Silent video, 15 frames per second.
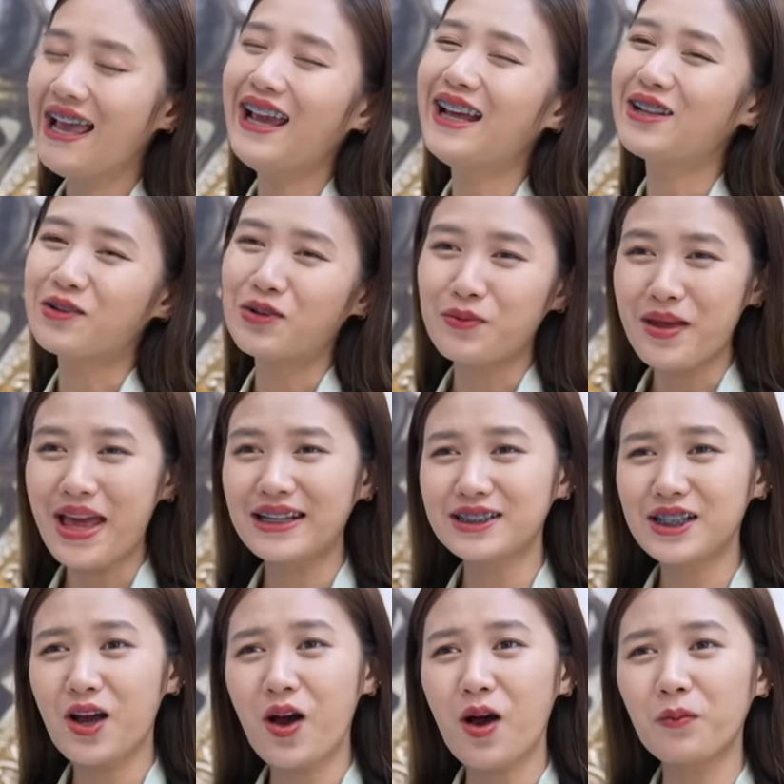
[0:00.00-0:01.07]
เห็นคุณแม่
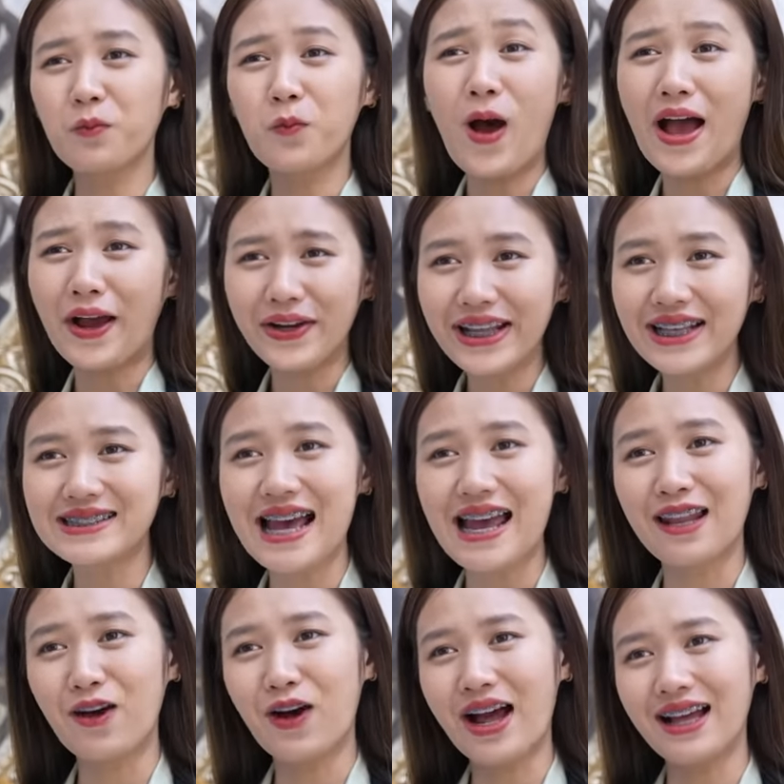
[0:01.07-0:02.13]
ชอบว่าก็ดีใจ
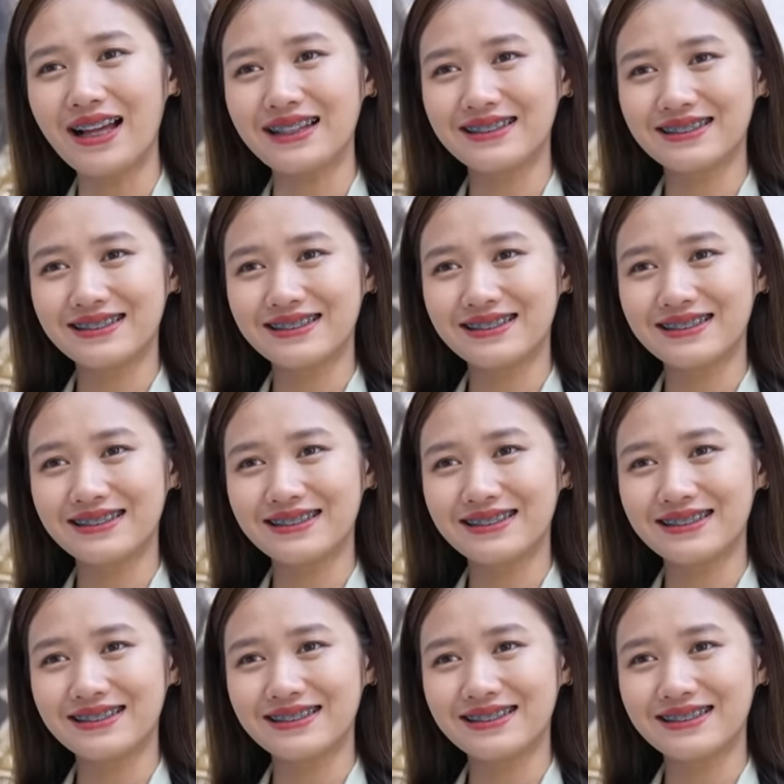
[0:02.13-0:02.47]
แล้วค่ะ